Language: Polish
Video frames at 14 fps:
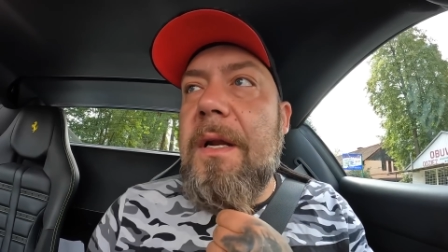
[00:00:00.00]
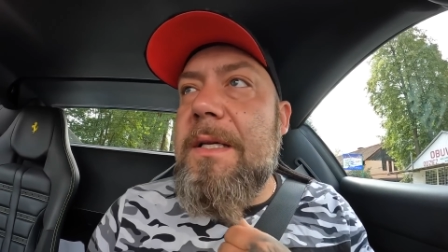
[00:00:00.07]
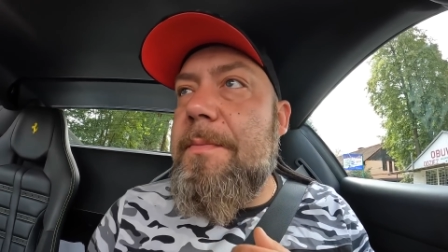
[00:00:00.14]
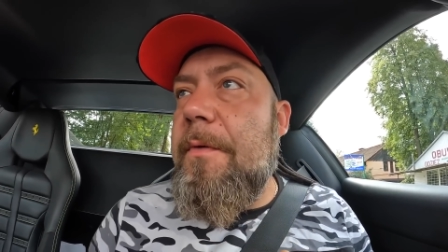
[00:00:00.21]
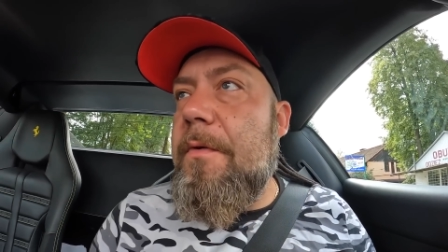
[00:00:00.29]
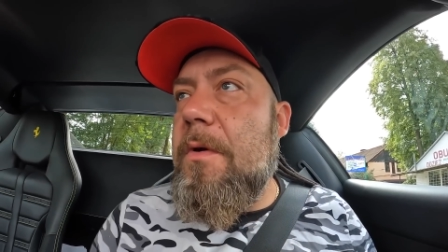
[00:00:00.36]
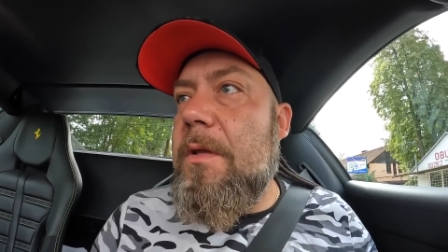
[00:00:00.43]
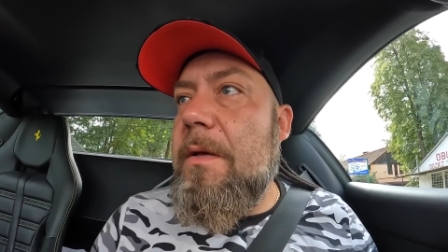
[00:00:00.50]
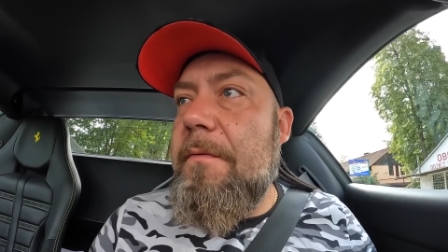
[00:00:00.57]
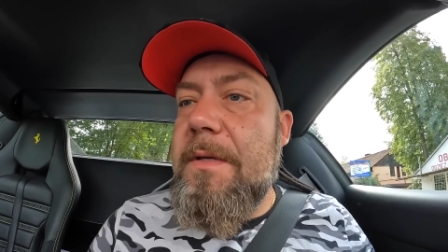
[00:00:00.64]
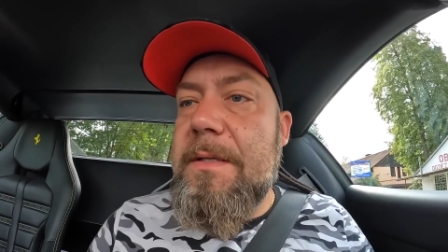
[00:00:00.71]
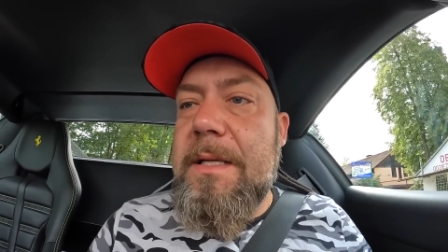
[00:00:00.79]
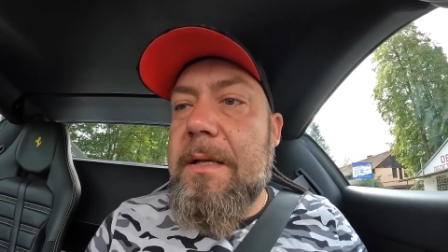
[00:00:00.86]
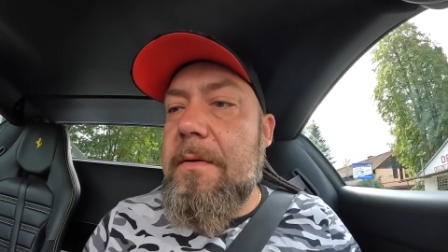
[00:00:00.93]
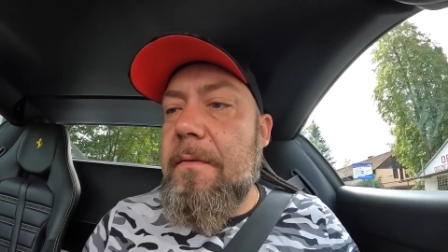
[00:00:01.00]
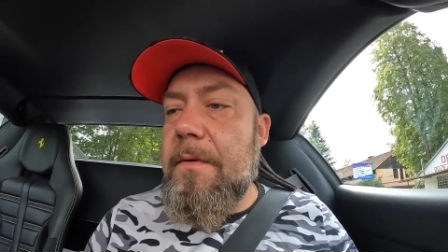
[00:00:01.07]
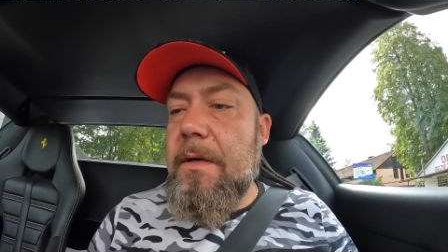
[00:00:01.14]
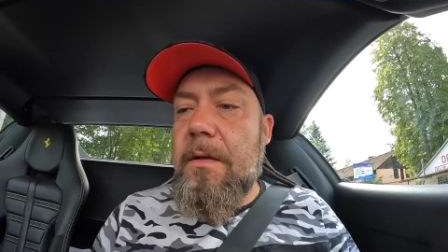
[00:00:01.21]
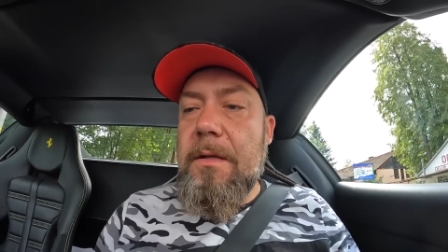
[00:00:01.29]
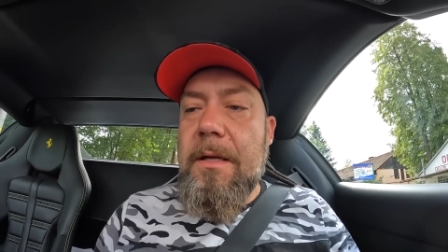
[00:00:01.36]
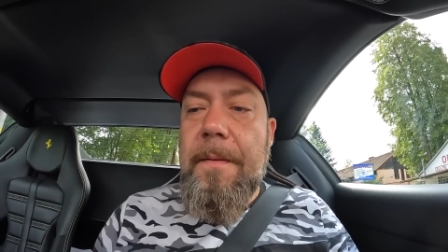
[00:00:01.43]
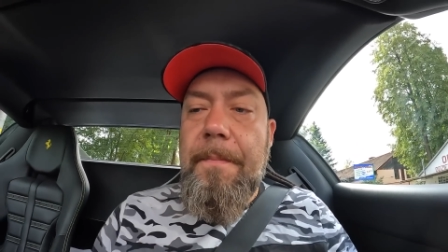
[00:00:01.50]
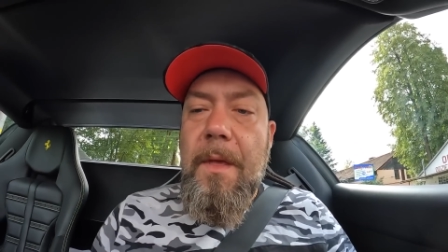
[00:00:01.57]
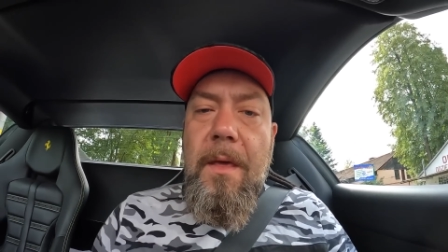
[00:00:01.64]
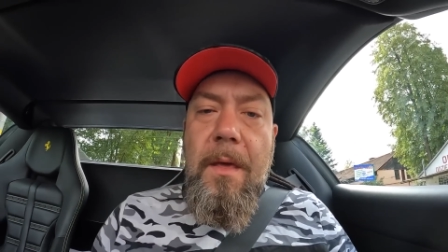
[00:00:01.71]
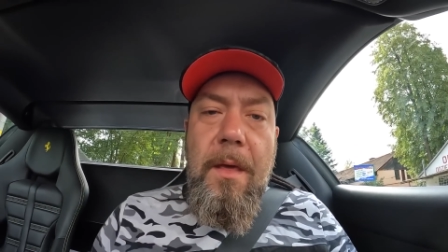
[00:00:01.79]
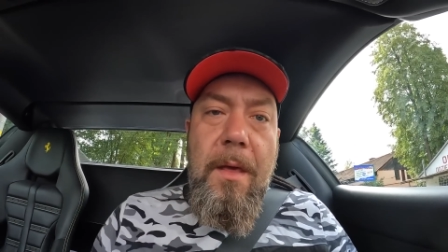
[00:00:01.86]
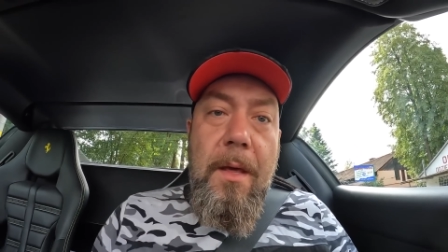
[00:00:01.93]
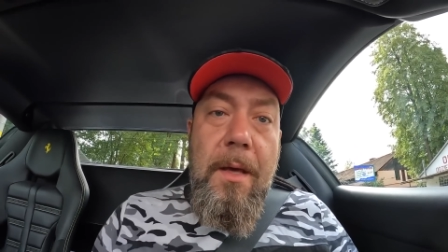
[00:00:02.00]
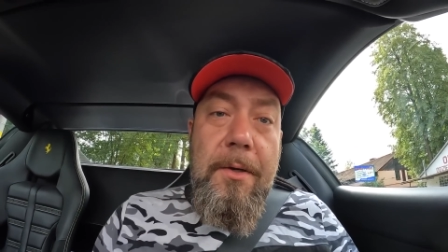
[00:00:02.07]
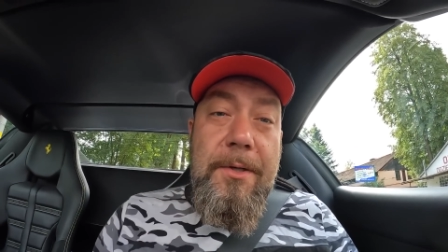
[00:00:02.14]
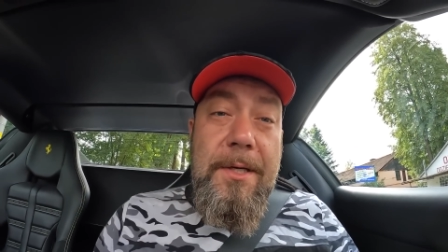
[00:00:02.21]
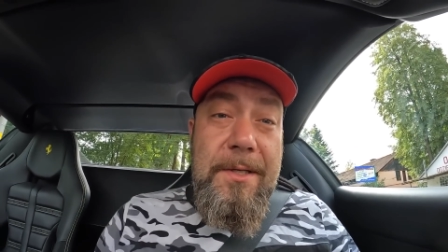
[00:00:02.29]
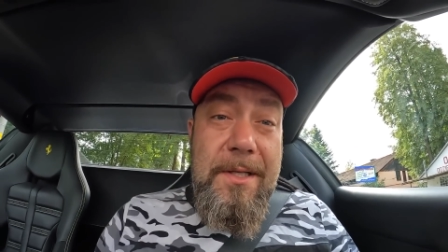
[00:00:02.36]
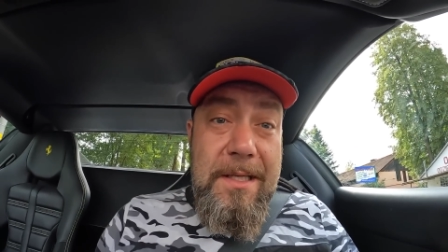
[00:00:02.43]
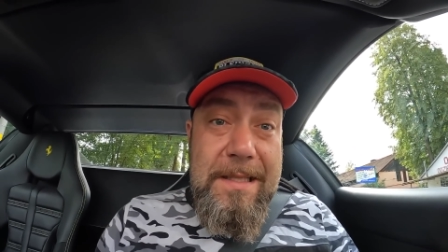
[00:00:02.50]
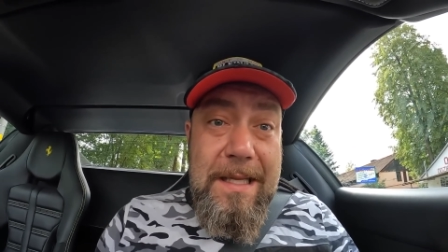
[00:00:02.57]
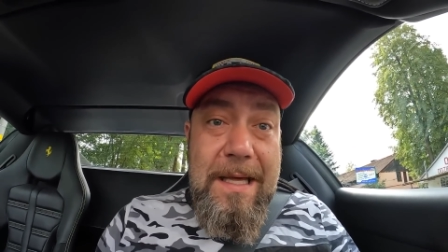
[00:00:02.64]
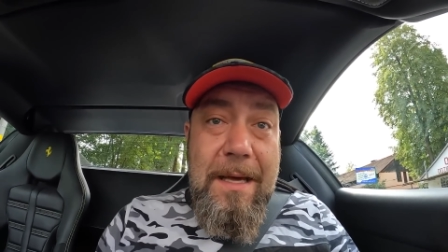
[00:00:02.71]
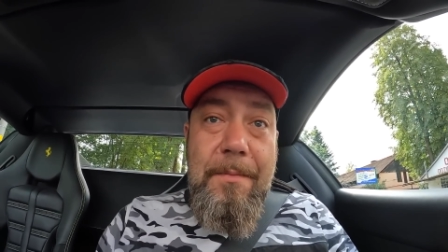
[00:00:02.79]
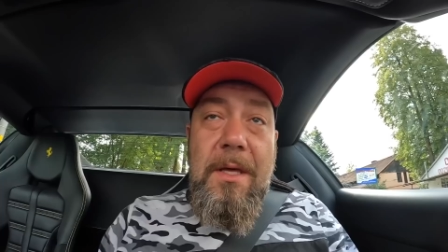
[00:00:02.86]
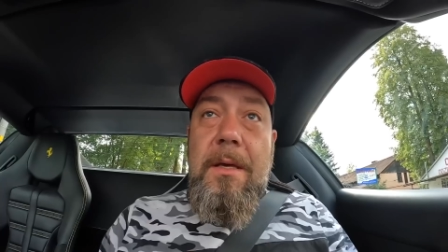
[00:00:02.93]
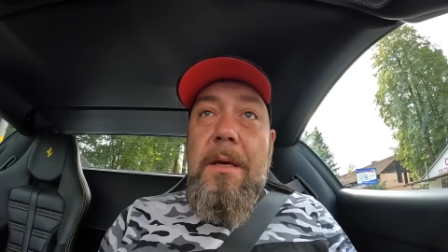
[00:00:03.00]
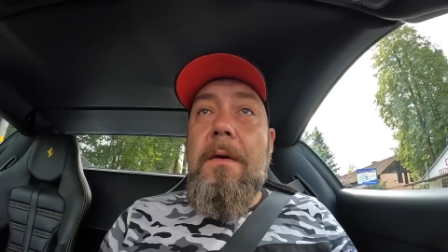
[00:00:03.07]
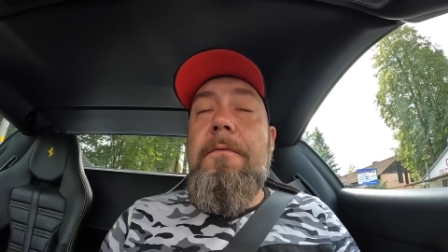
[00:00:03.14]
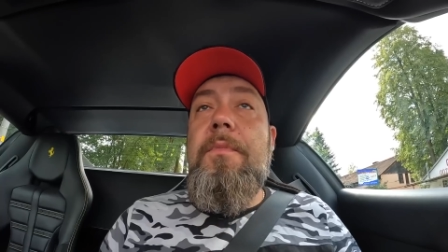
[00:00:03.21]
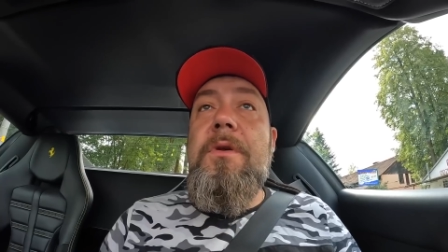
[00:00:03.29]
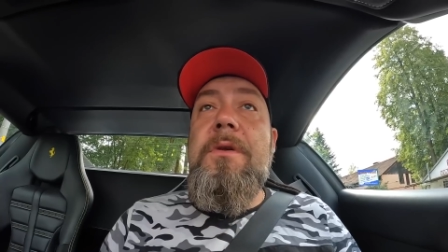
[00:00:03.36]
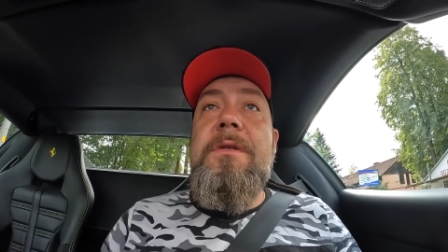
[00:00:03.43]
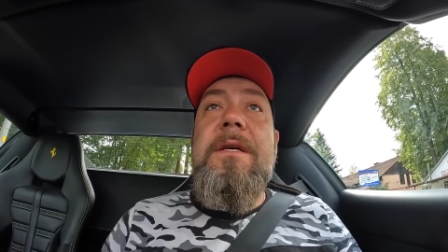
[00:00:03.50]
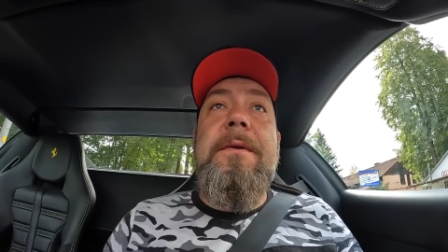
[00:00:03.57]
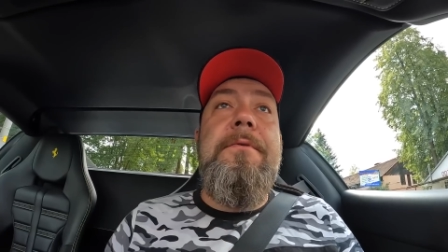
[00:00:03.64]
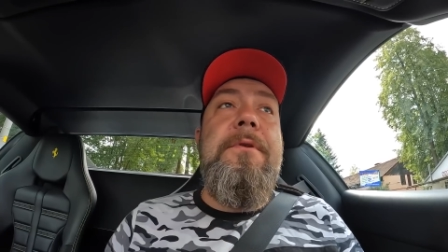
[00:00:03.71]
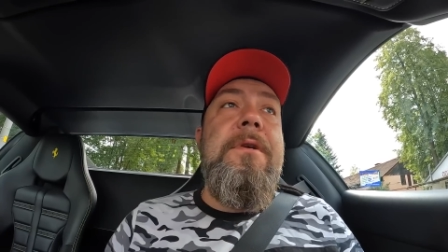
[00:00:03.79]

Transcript: z powrotem, więc tak to wygląda. 6 dni za nami, w poniedziałek